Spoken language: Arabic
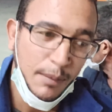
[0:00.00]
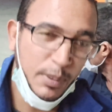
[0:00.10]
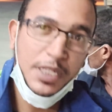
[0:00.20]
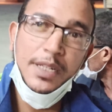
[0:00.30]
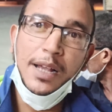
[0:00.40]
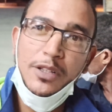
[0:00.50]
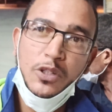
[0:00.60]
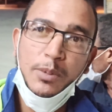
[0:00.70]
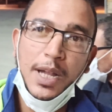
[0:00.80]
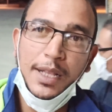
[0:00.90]
باش
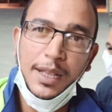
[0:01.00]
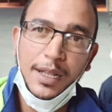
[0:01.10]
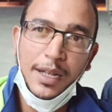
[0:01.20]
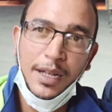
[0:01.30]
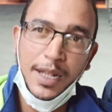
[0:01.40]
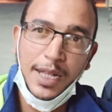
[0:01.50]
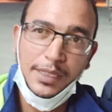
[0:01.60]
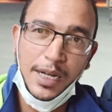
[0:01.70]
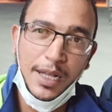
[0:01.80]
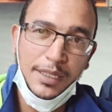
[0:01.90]
نقصوا من هذا
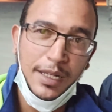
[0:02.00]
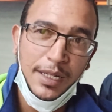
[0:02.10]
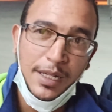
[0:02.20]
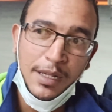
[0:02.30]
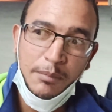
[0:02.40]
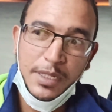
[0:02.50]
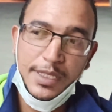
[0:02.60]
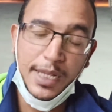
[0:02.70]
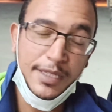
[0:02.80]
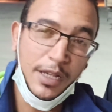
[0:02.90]
الخطر هذا ما
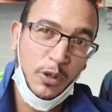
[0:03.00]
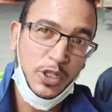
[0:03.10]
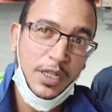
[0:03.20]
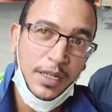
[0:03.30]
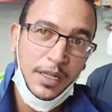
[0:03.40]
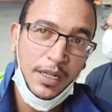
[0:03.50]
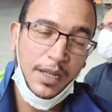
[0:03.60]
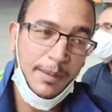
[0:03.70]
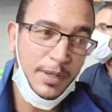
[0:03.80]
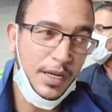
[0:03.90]
نستهزاوش
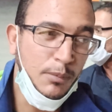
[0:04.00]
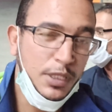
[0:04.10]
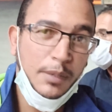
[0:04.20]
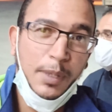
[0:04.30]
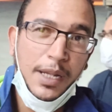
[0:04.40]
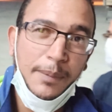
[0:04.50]
آه